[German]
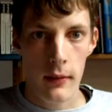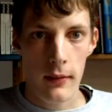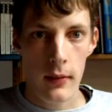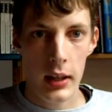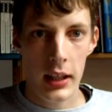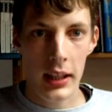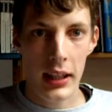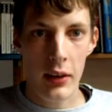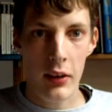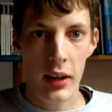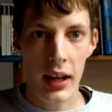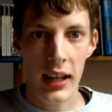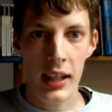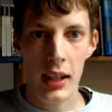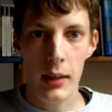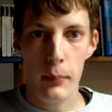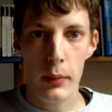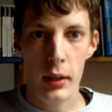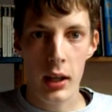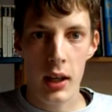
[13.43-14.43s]
Vor genau
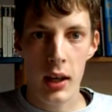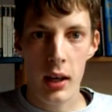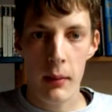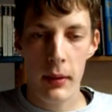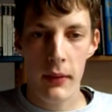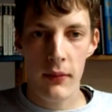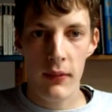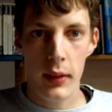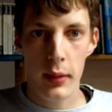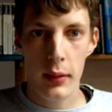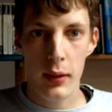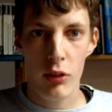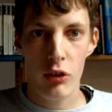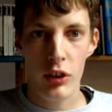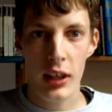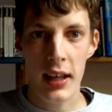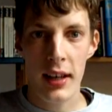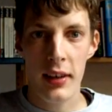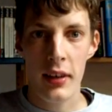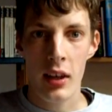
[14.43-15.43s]
einem Jahr habe ich
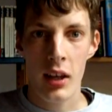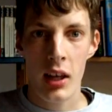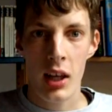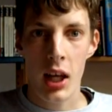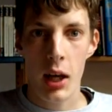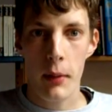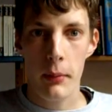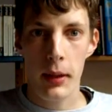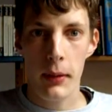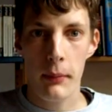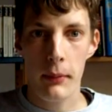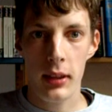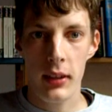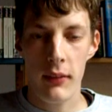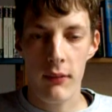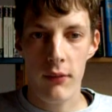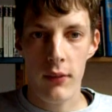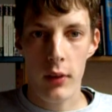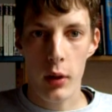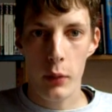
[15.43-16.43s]
festgestellt, habe ich mit
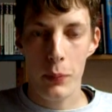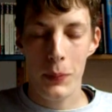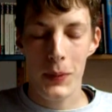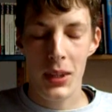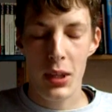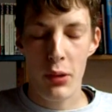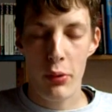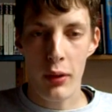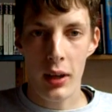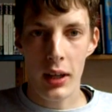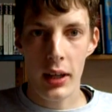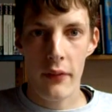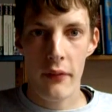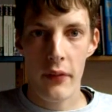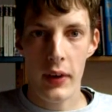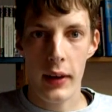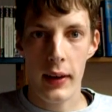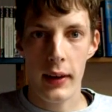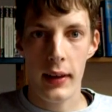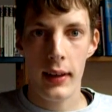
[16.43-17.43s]
den Vlog-Videos
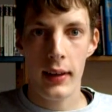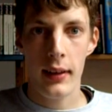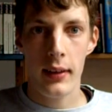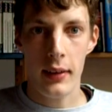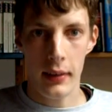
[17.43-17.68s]
angefangen.